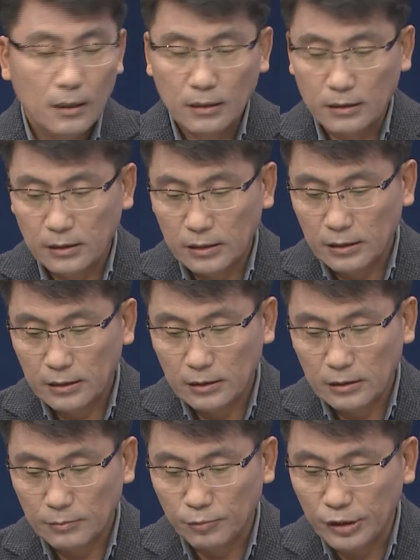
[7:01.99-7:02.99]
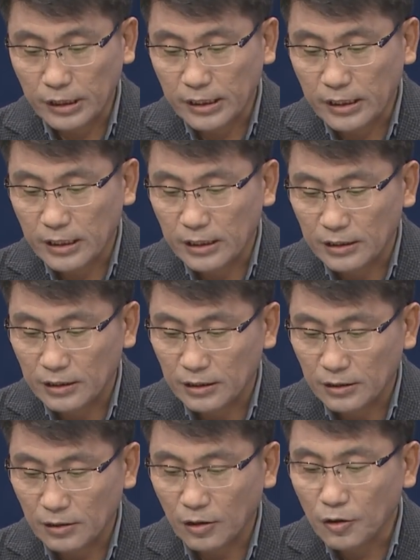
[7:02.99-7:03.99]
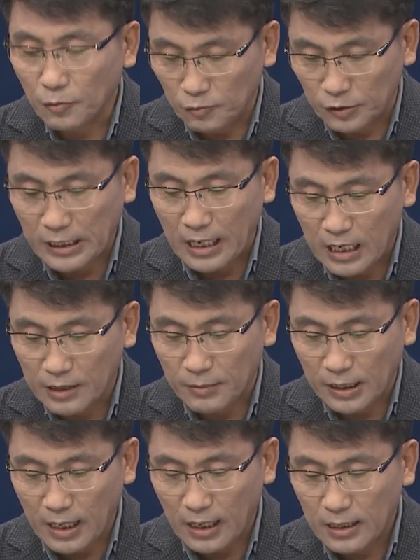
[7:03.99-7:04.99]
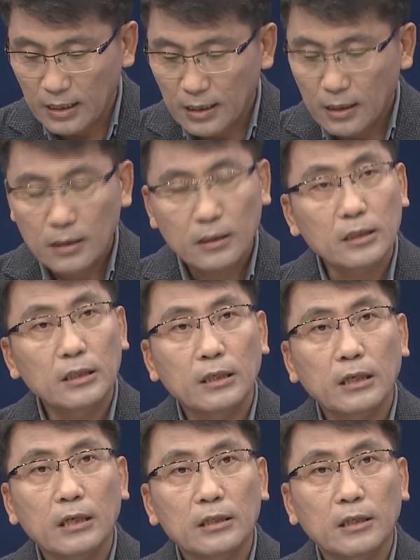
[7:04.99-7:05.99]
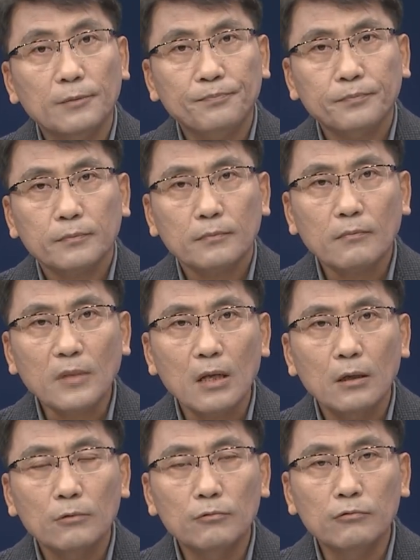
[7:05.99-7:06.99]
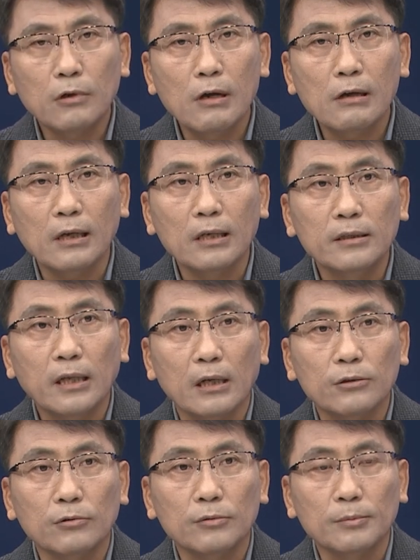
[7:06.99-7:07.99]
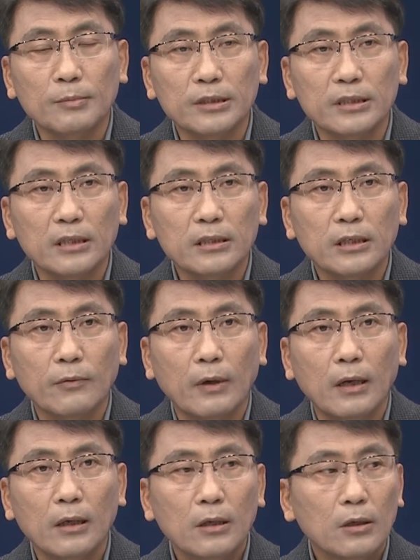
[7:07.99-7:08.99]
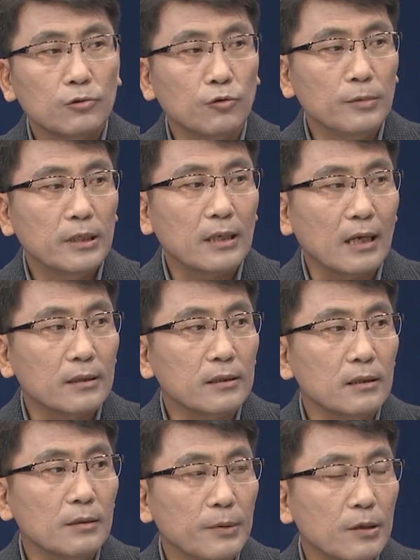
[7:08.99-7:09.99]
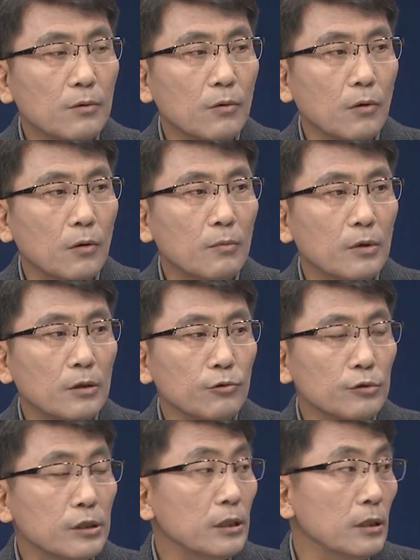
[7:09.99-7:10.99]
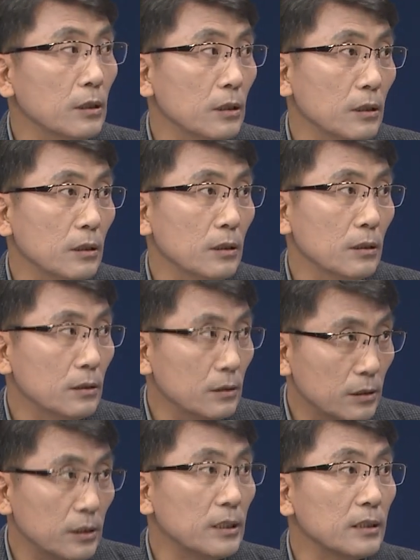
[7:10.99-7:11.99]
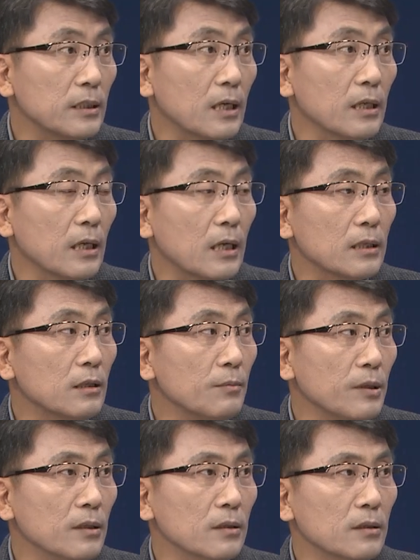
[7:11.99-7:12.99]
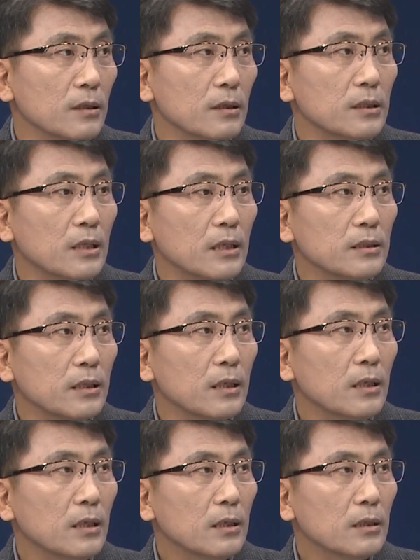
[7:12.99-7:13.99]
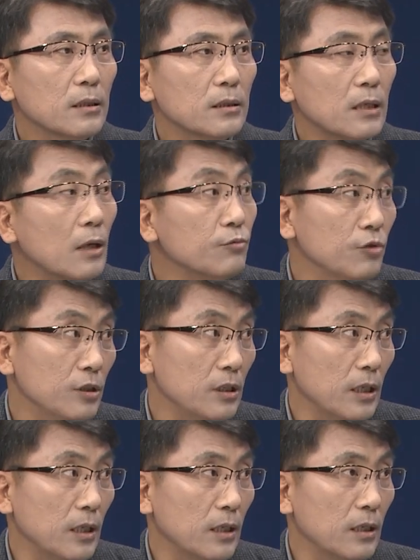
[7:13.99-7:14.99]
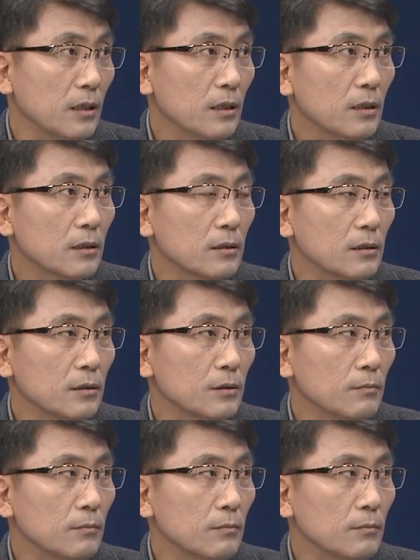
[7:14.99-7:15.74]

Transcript: 그 이제 불식시키기는 어려운 상황입니다. 네. 사실 이게 이제 군광화 관련돼 가지고 뭐 지자체와 주민들이 갈등을 빚고 뭐 유치 그 지자체 간의 갈등을 빚는 거는 역시나 이제 예, 사업 추진이 그